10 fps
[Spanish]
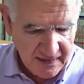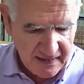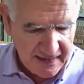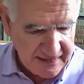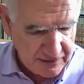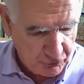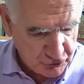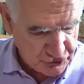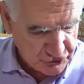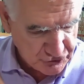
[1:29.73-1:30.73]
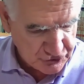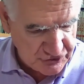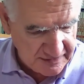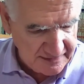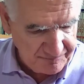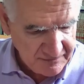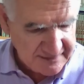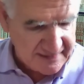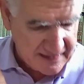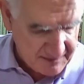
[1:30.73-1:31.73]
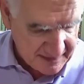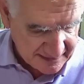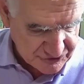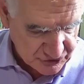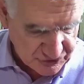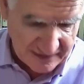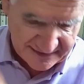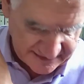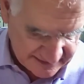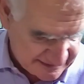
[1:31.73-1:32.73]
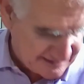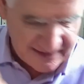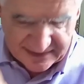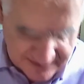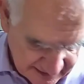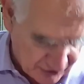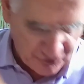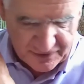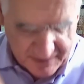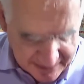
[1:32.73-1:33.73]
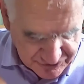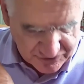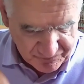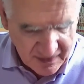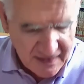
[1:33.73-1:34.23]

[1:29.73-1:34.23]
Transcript: e Inclusión Social, de la Inmigración de la Secretaría de Estado de Inmigración,